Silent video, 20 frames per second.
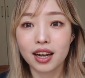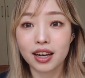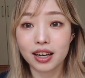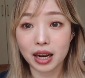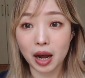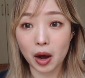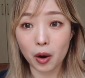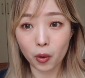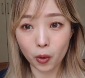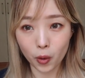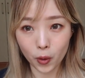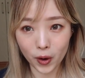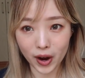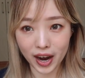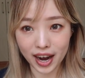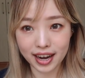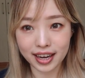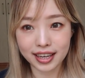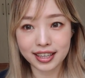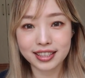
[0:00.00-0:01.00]
老
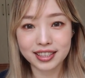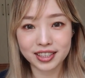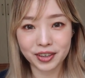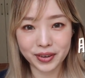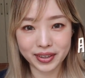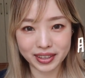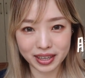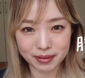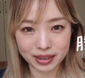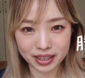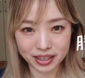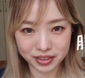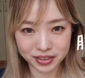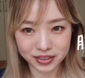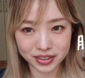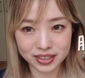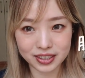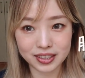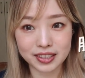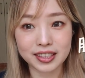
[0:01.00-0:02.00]
化、胶原蛋白流
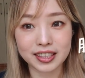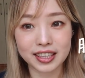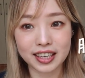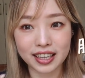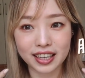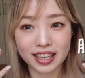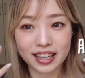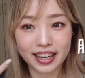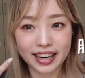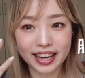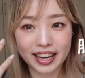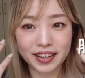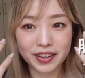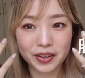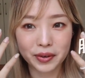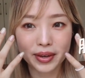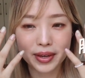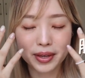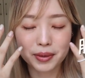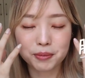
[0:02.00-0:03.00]
失跟脸
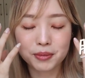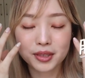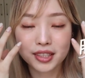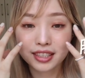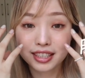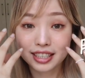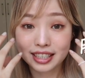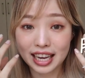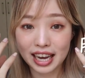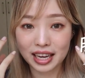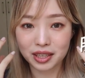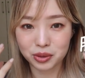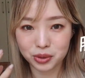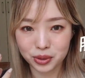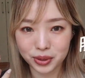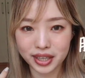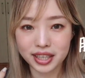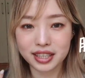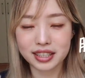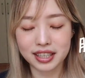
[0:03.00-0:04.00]
有点下
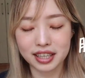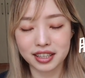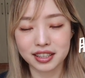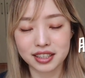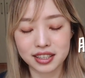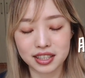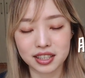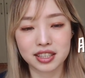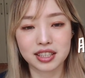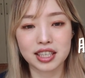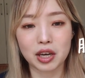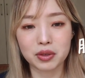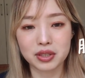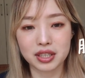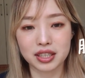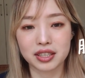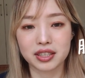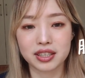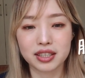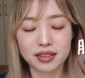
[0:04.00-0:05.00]
垂，这样子造
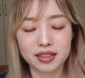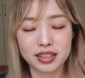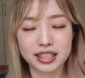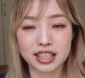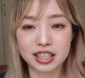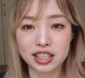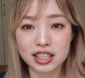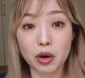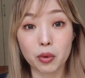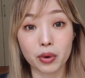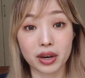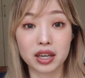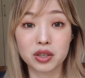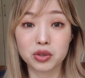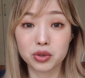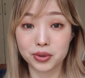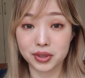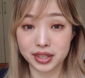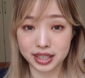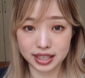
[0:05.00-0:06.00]
成以上我刚刚
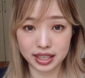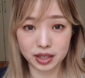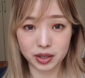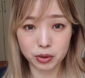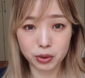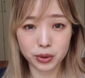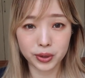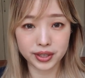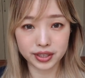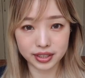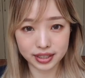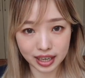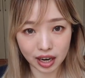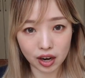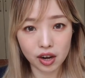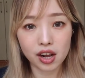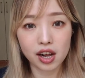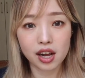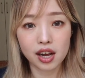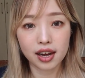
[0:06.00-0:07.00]
说的那些困扰。
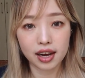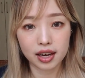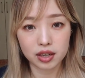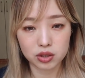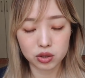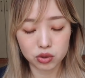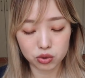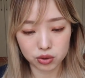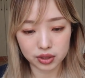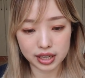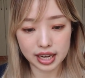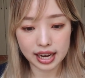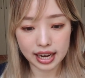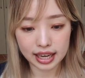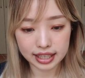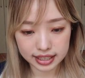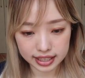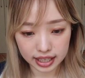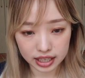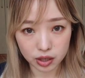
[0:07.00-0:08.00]
他就说，那
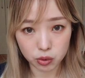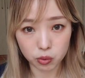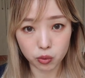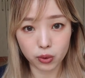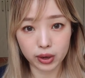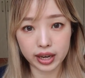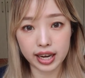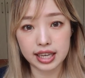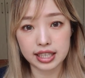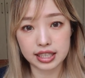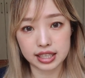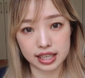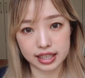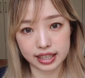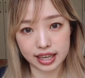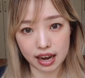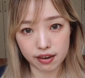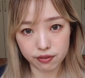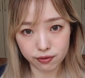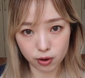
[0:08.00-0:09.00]
他建议我可以先
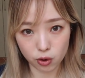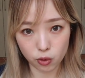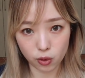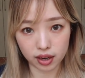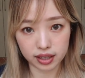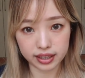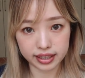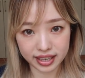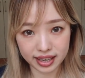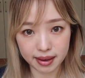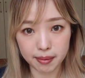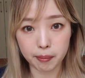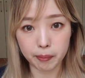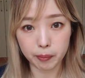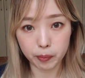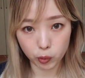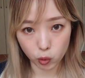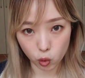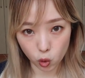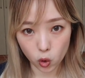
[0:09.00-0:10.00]
打凤凰电
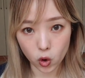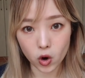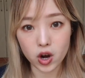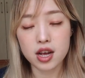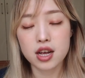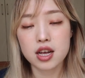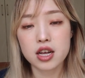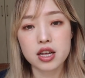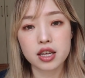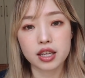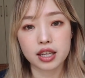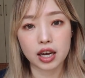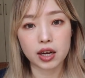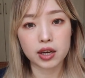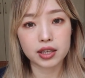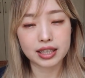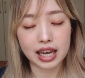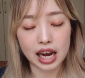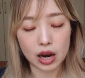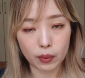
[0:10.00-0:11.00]
波，然
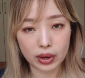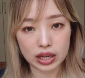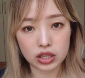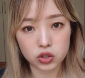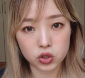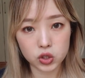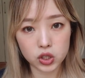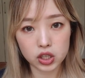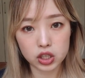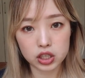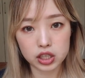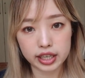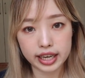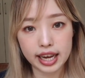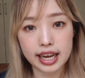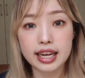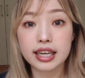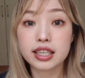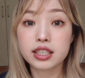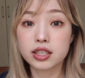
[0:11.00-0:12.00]
后打完之后呢，
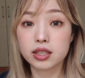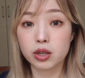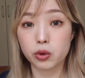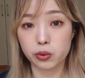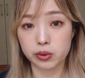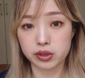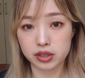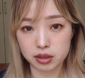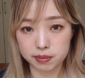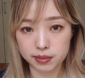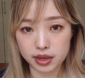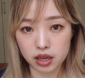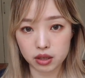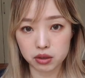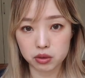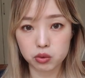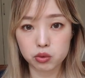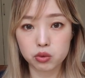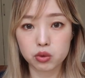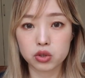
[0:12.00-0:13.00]
看一下效果怎么样。
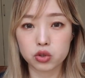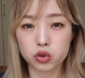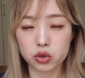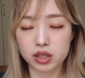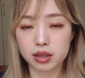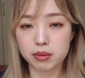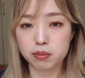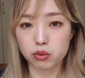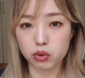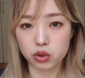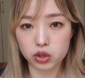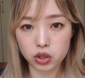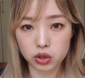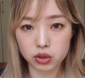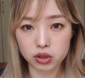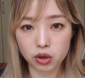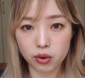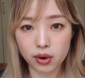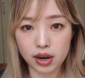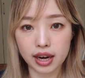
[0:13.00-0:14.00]
如果我觉得不
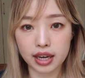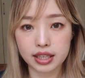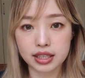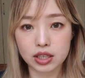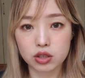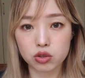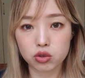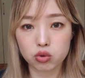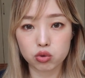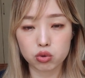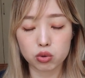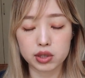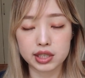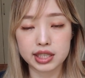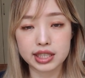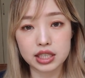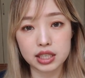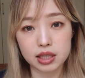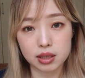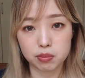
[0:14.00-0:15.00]
够的话，再去做
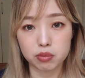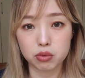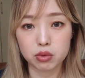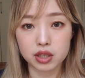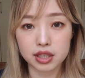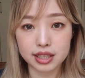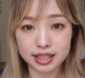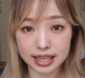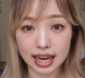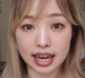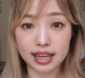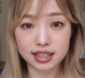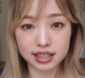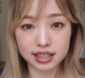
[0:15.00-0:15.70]
西部的加